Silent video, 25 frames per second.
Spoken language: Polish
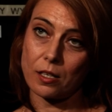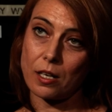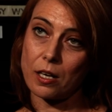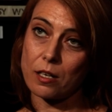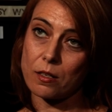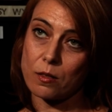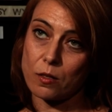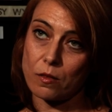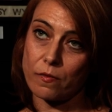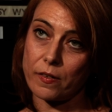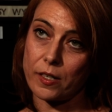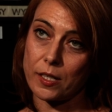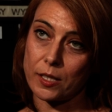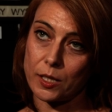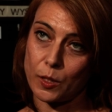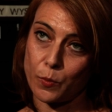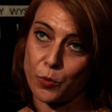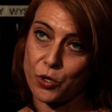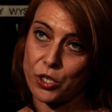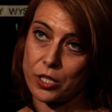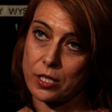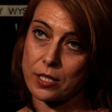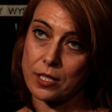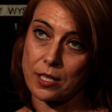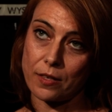realizowali te
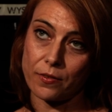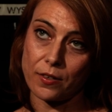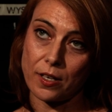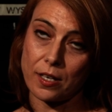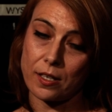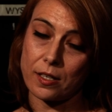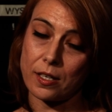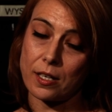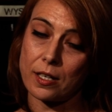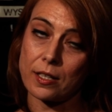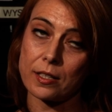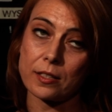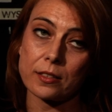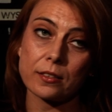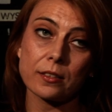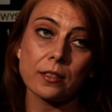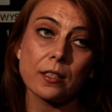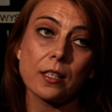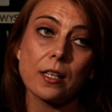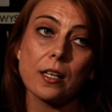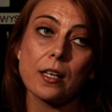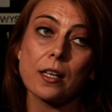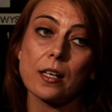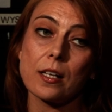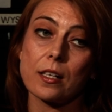przedstawienia,
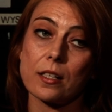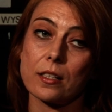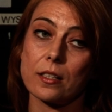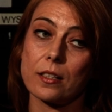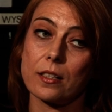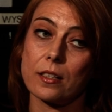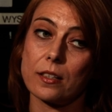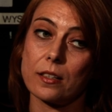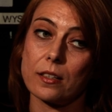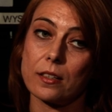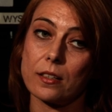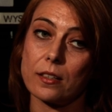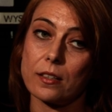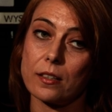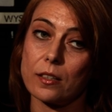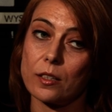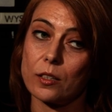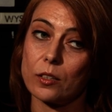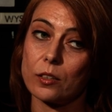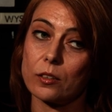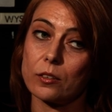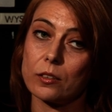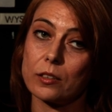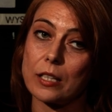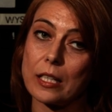
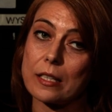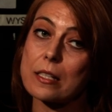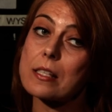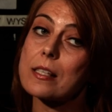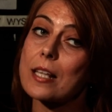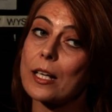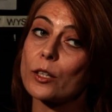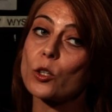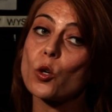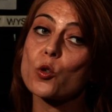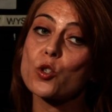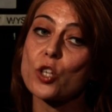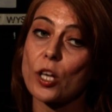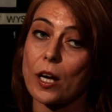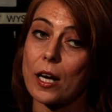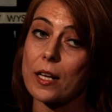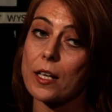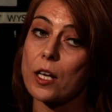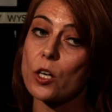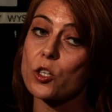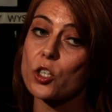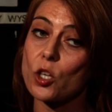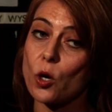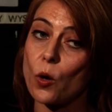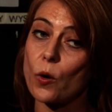e, ten stan
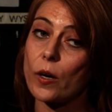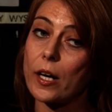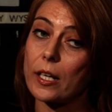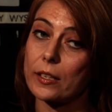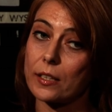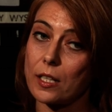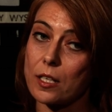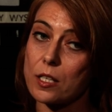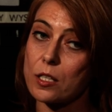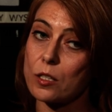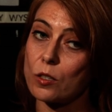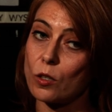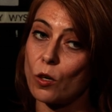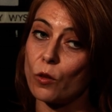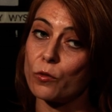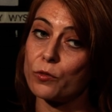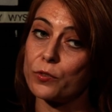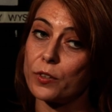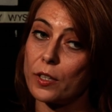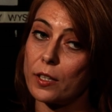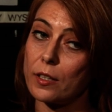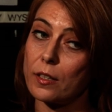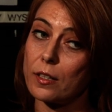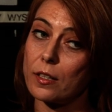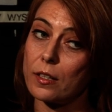ocierania się o
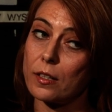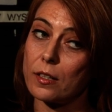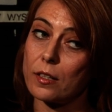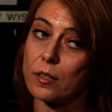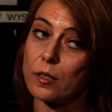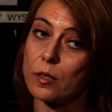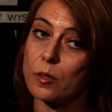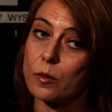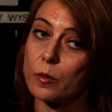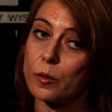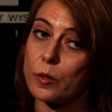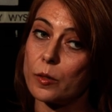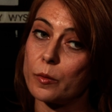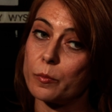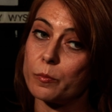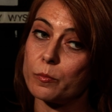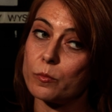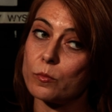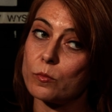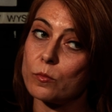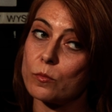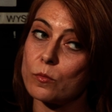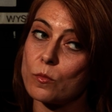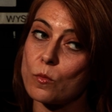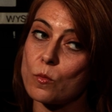katastrofę e,
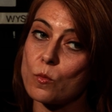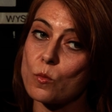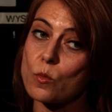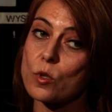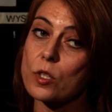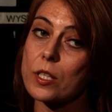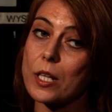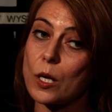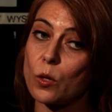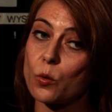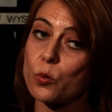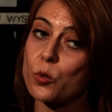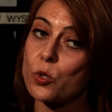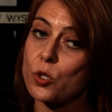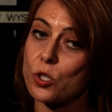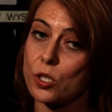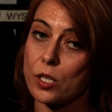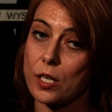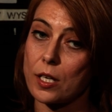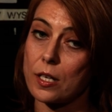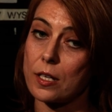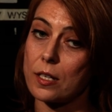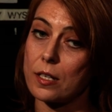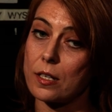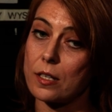stał
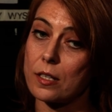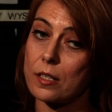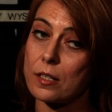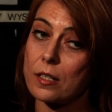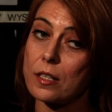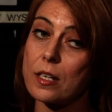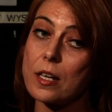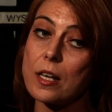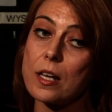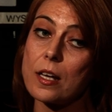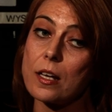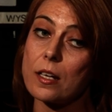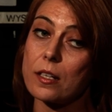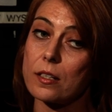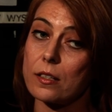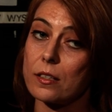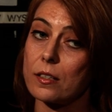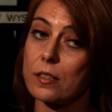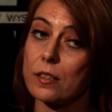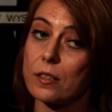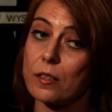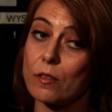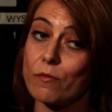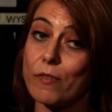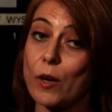się
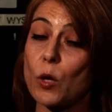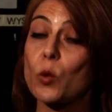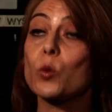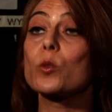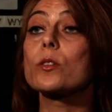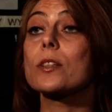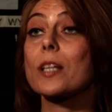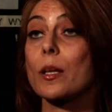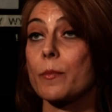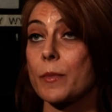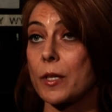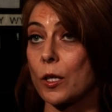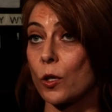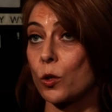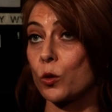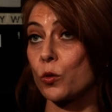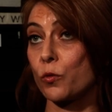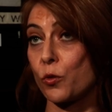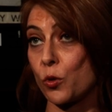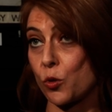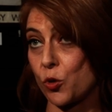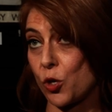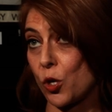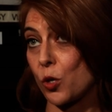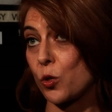warunkiem jego
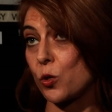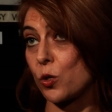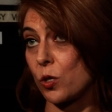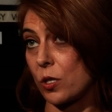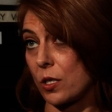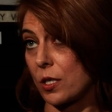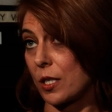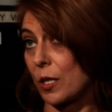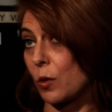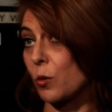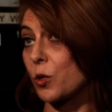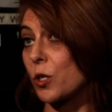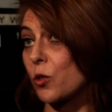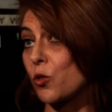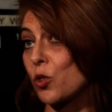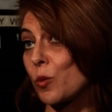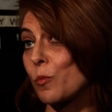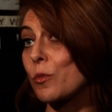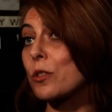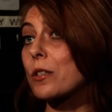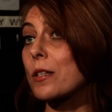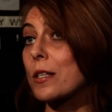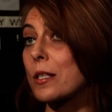twórczości, stał się czymś